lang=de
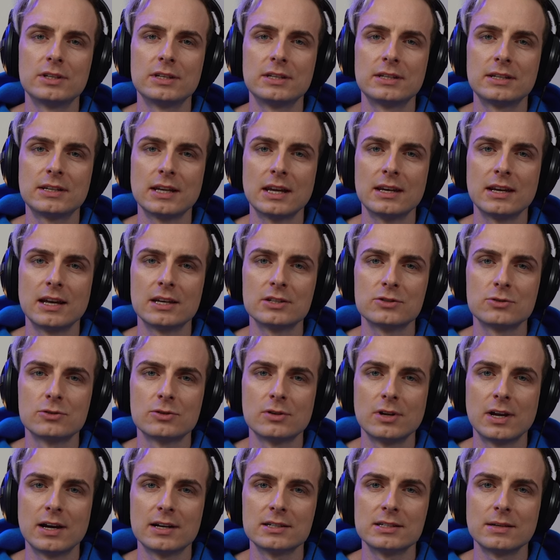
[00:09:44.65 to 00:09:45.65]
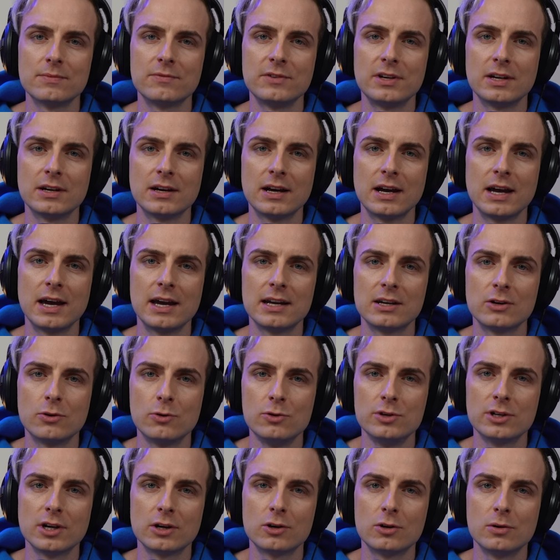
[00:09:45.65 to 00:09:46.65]
dann hast du so langsam wieder eigene
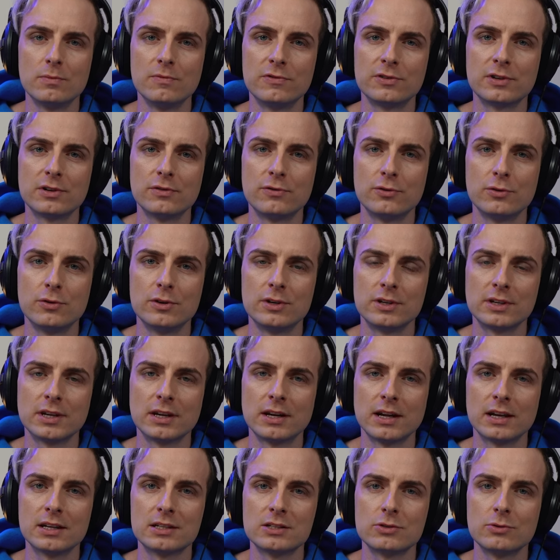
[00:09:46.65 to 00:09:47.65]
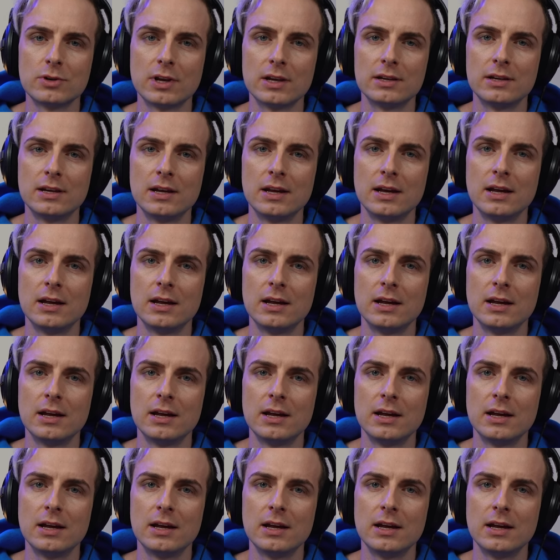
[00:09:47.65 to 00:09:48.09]
Unterkunft gefunden, dann hattest du dein